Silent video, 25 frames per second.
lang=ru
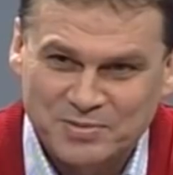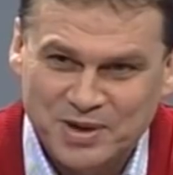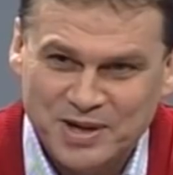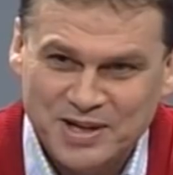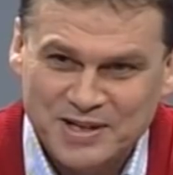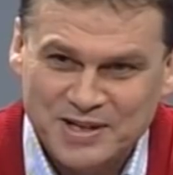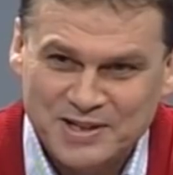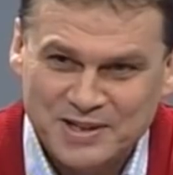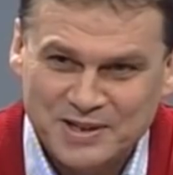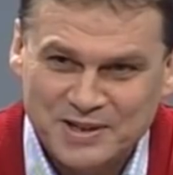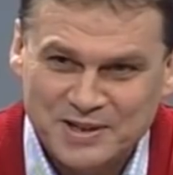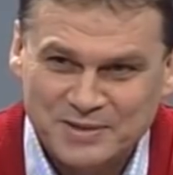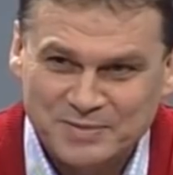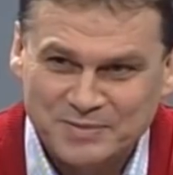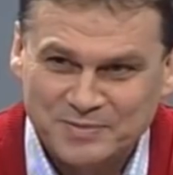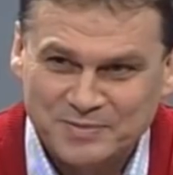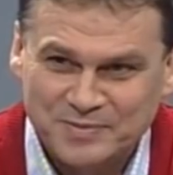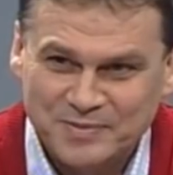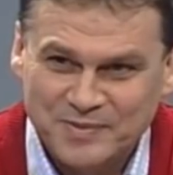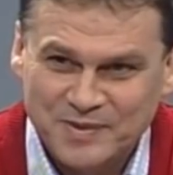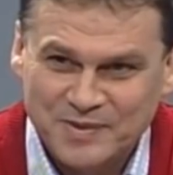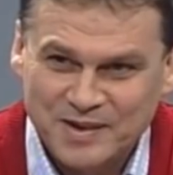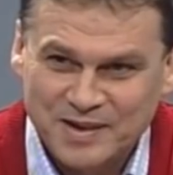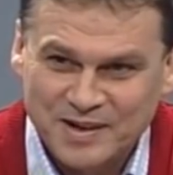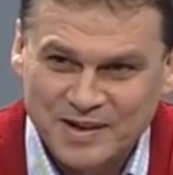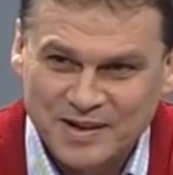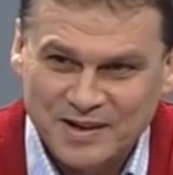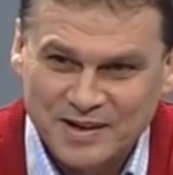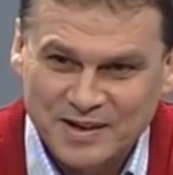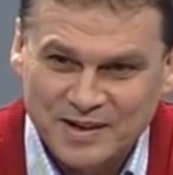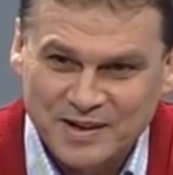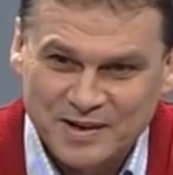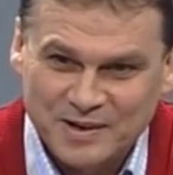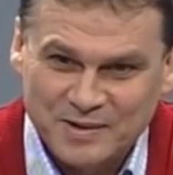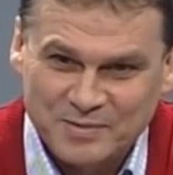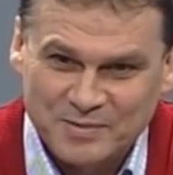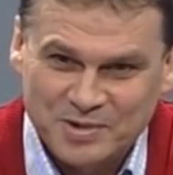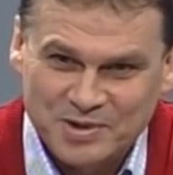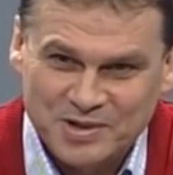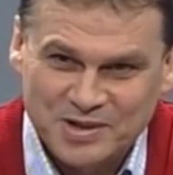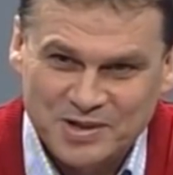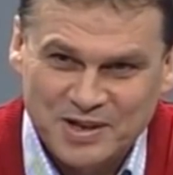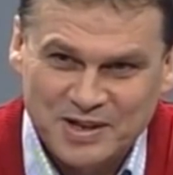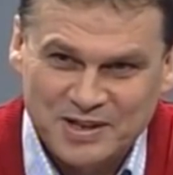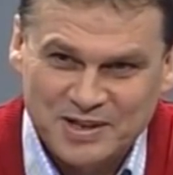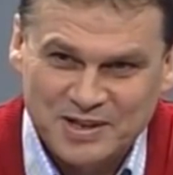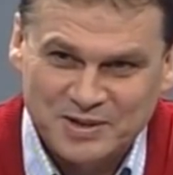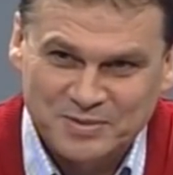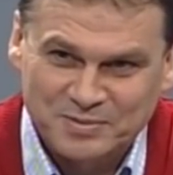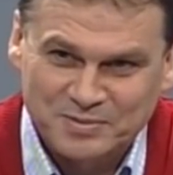праздником,
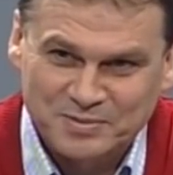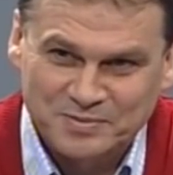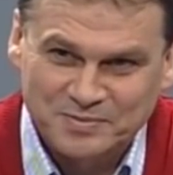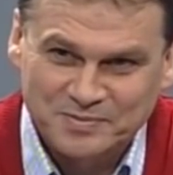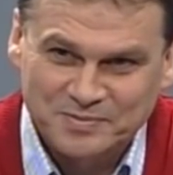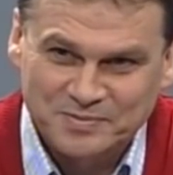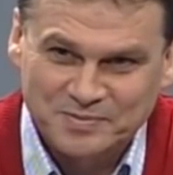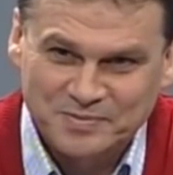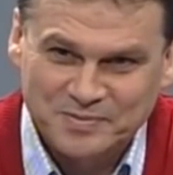пожелать им